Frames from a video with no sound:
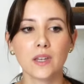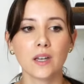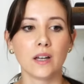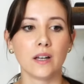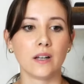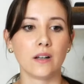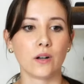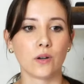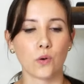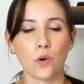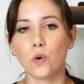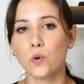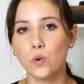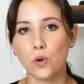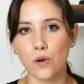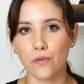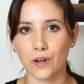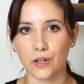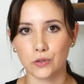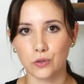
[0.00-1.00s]
eh, con cui
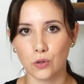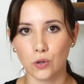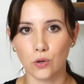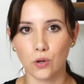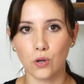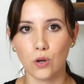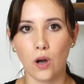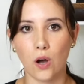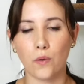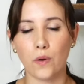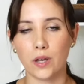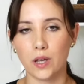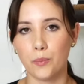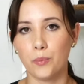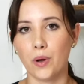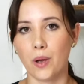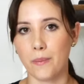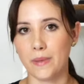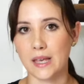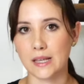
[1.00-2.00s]
ho fatto il colloquio che
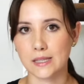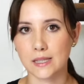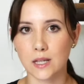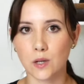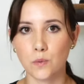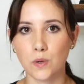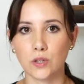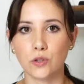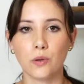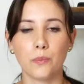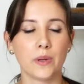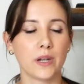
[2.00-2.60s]
poi mi ha seguito